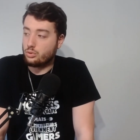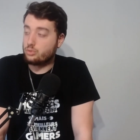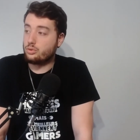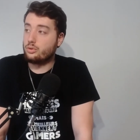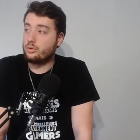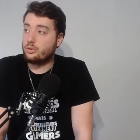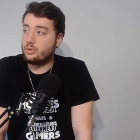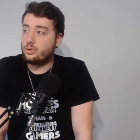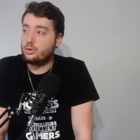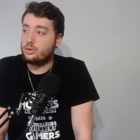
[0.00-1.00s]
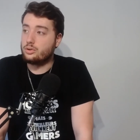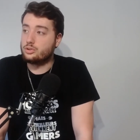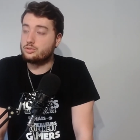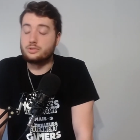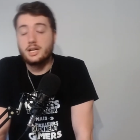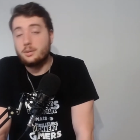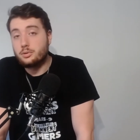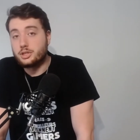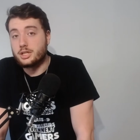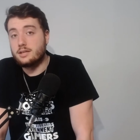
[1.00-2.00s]
Sur ce, euh, je vous
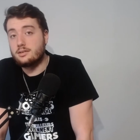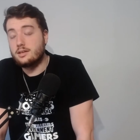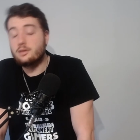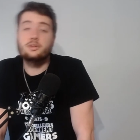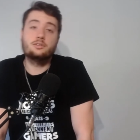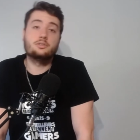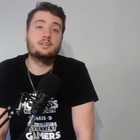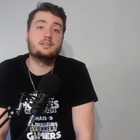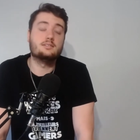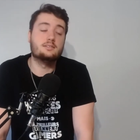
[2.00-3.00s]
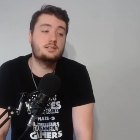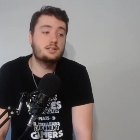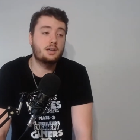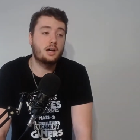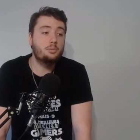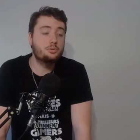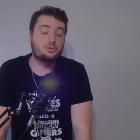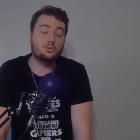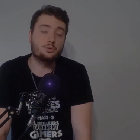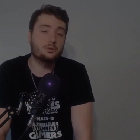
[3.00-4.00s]
dis à la prochaine. C'était Thomas Santatassi.
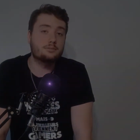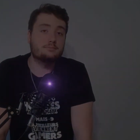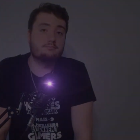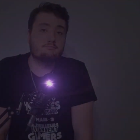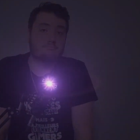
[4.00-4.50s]
À plus tout le monde.